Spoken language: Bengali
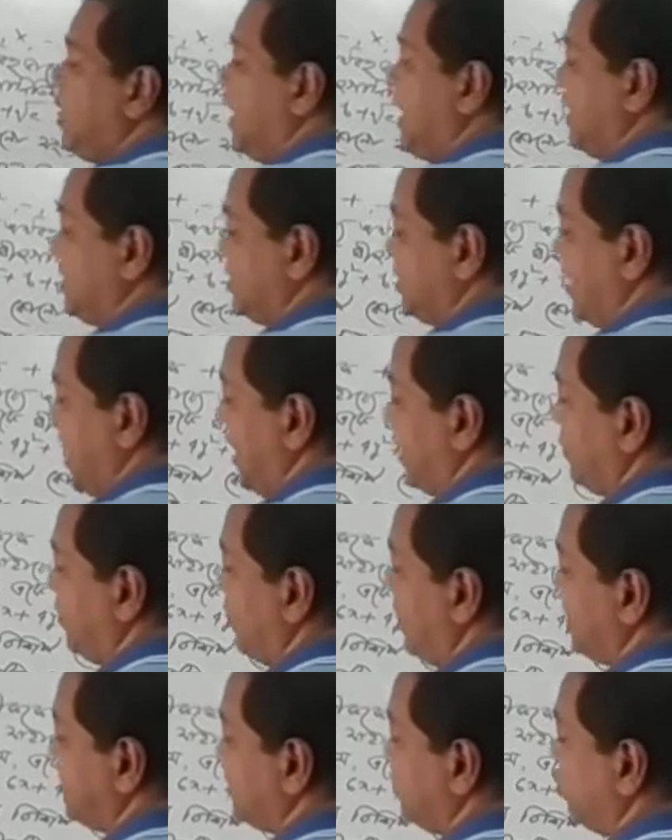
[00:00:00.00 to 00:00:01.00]
আচ্ছা আর
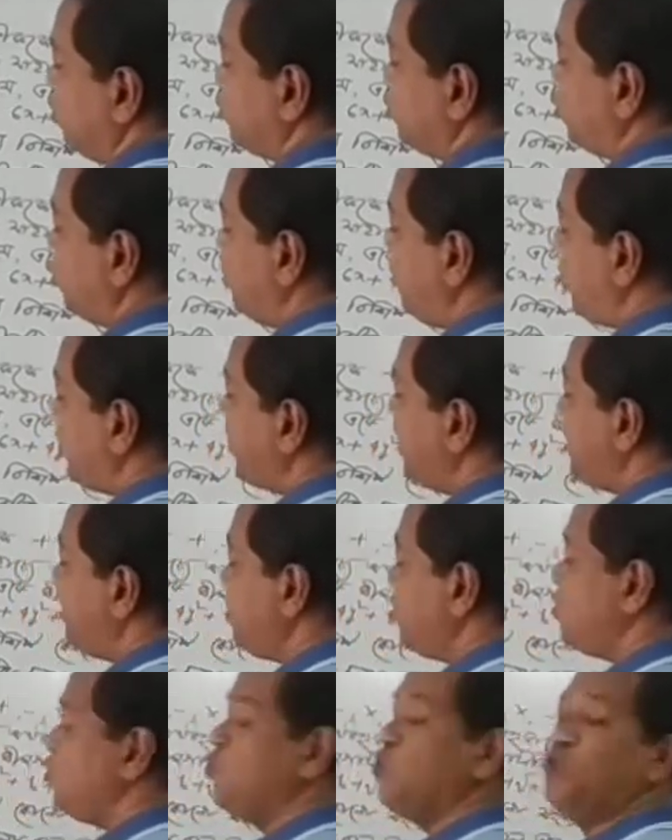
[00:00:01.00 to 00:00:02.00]
বলা আছে ও ধ্রুবকের
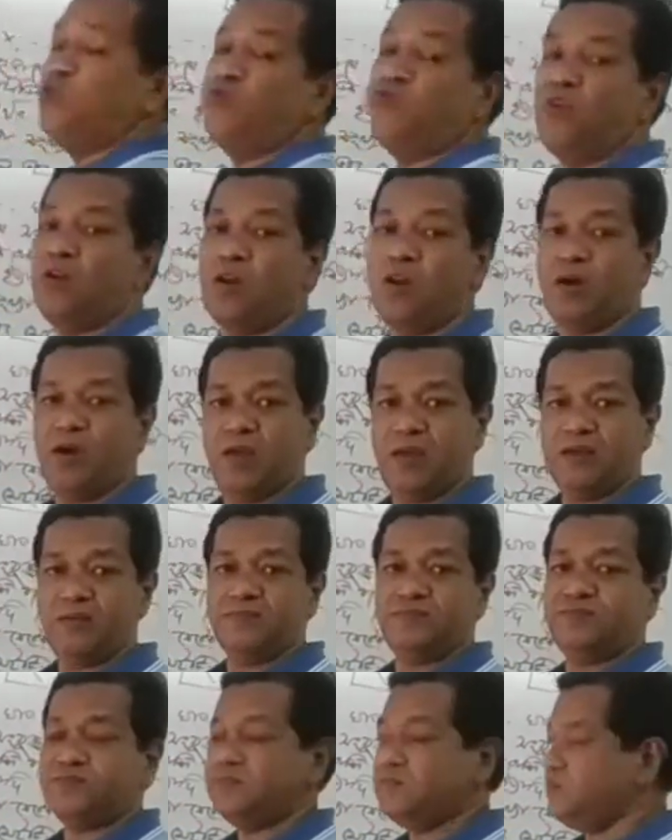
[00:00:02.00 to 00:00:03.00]
গুণফল হয়
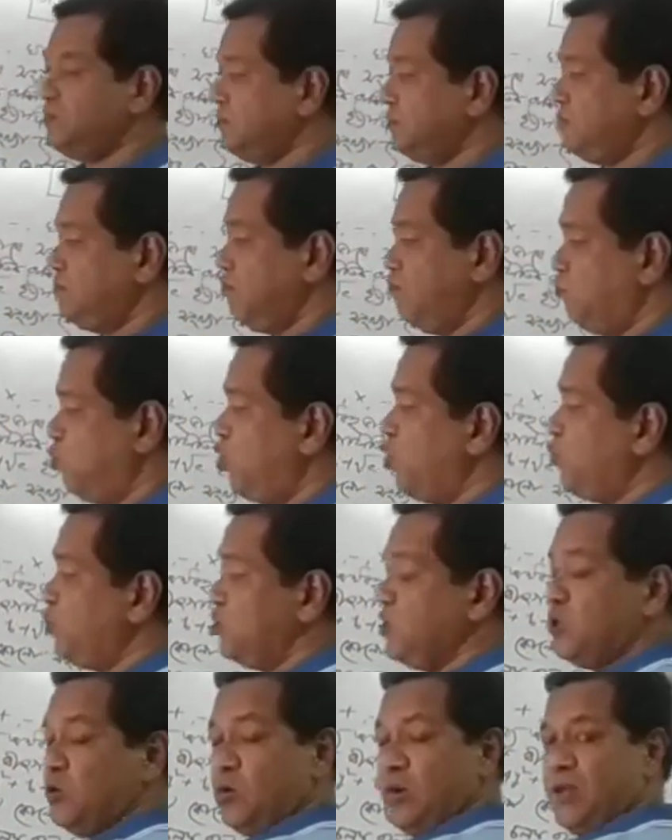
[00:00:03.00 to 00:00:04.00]

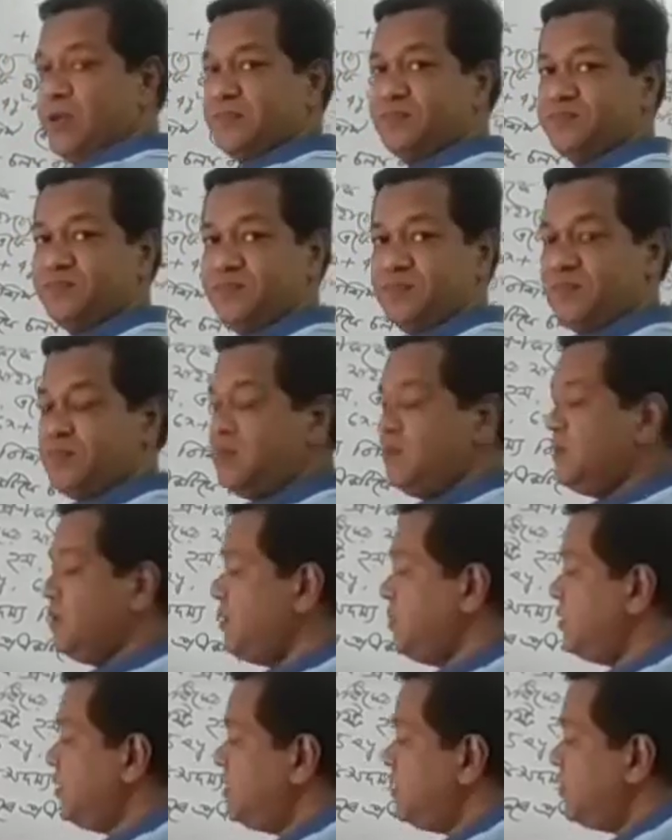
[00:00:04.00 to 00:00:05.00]
বহুপদীগুলা
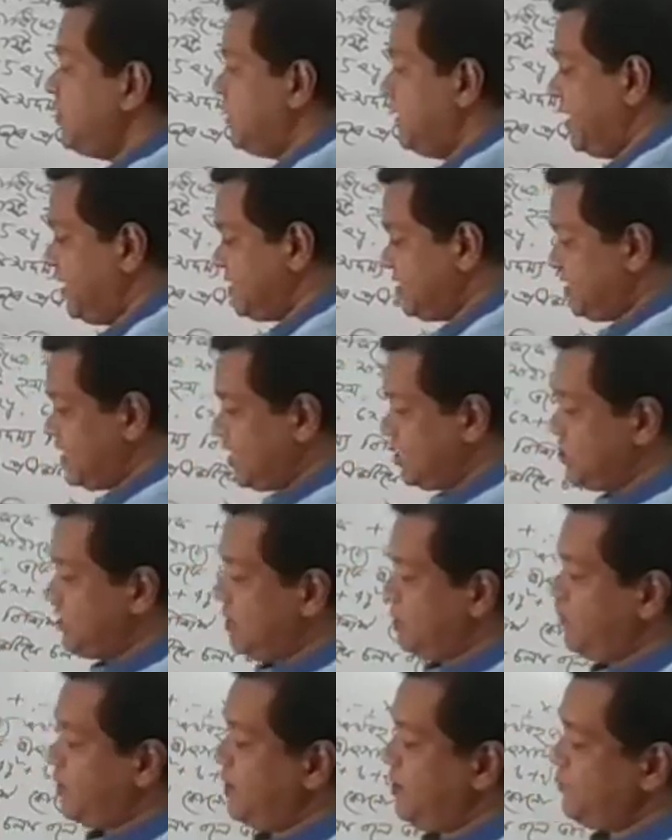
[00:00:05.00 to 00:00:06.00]
নেক্সটে আসি
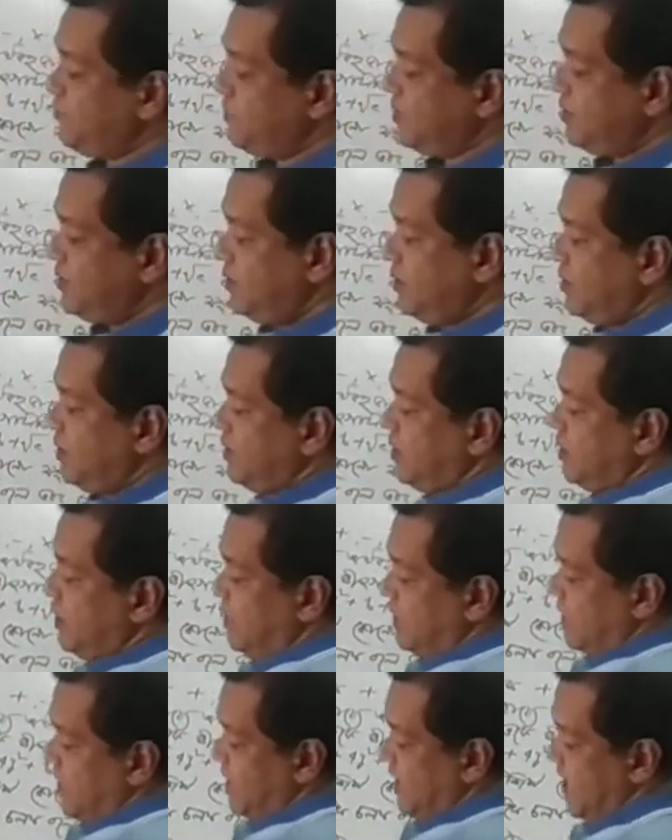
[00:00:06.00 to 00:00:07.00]
আমরা
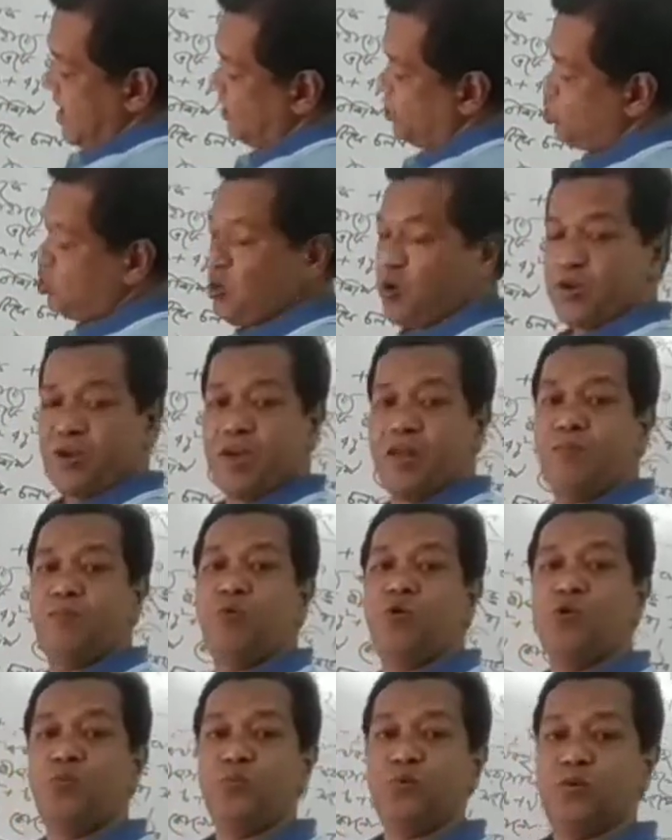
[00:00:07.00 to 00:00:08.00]
এক চলকের
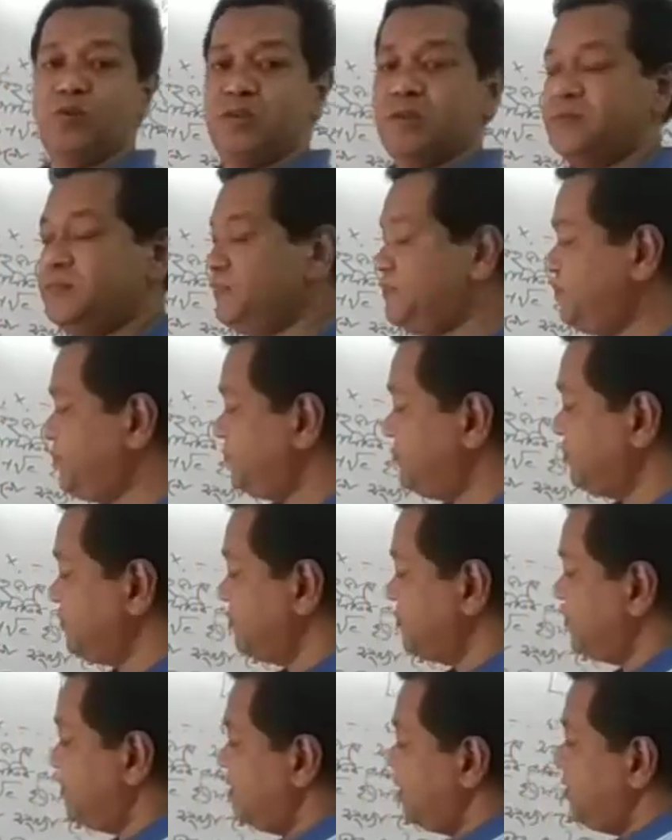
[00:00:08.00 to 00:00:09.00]
বহুপদী
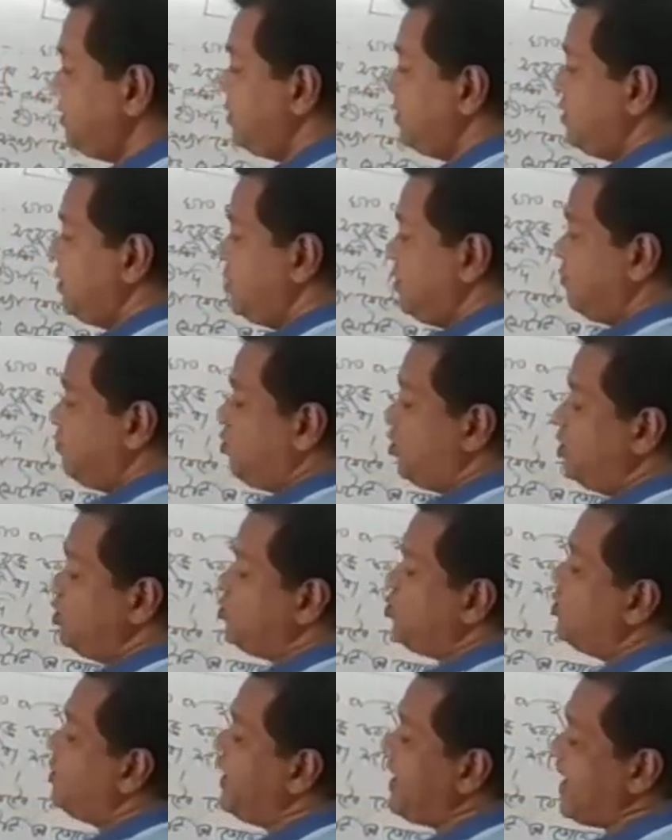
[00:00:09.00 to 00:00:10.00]
মনে
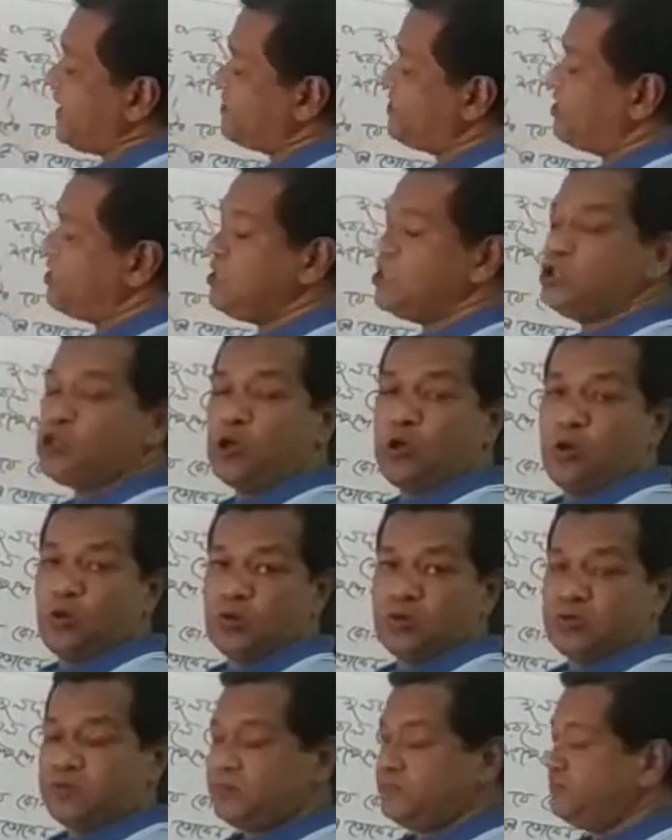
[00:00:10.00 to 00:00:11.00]
করি এক্স একটি
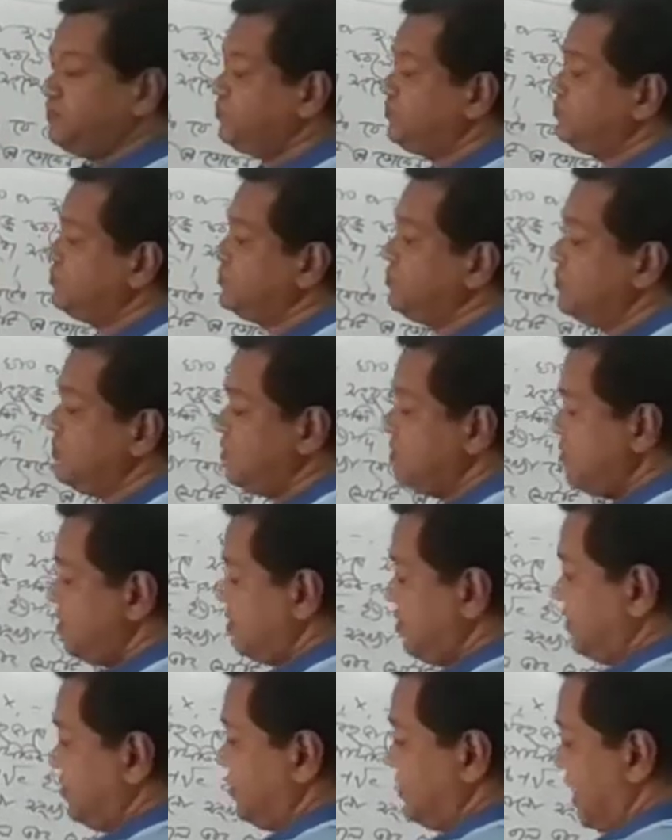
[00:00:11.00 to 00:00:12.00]
চলক
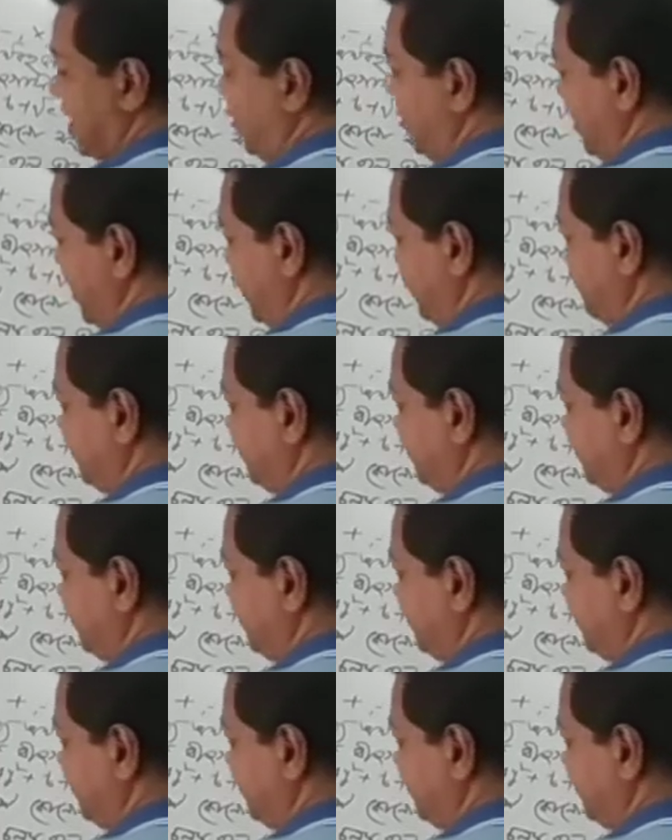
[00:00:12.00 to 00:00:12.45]
তাহলে